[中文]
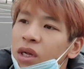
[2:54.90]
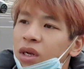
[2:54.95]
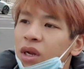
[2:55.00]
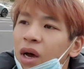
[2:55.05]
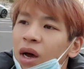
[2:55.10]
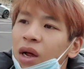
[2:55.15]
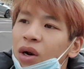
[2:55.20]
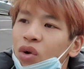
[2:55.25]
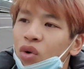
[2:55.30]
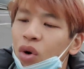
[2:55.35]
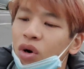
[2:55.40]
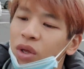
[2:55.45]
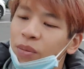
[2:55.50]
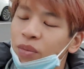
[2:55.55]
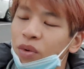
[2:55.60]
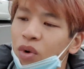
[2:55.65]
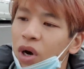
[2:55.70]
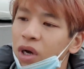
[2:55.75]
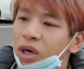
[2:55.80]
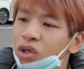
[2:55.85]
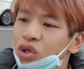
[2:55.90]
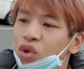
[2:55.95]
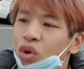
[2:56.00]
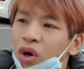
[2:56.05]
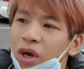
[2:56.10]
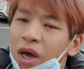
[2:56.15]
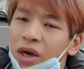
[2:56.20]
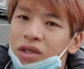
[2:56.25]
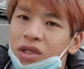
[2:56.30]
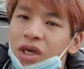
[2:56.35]
那如果你不会
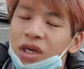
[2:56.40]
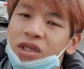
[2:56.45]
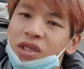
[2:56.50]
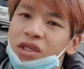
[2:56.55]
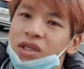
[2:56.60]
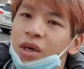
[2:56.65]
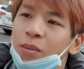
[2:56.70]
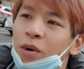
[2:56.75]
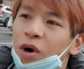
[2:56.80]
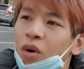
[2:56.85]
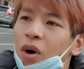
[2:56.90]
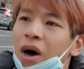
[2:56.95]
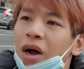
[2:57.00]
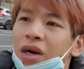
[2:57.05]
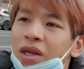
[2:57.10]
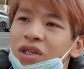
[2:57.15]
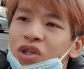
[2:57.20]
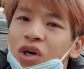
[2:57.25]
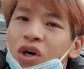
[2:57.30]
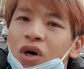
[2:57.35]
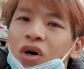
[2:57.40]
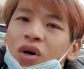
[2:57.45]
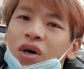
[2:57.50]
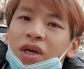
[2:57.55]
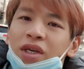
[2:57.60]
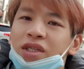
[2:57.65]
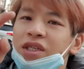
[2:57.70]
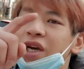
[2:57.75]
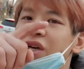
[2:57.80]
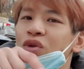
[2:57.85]
说要申请什么的话，你就
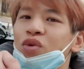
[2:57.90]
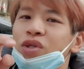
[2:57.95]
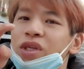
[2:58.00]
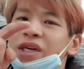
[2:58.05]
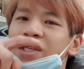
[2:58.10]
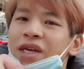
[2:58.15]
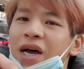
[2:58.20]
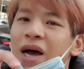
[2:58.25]
截图这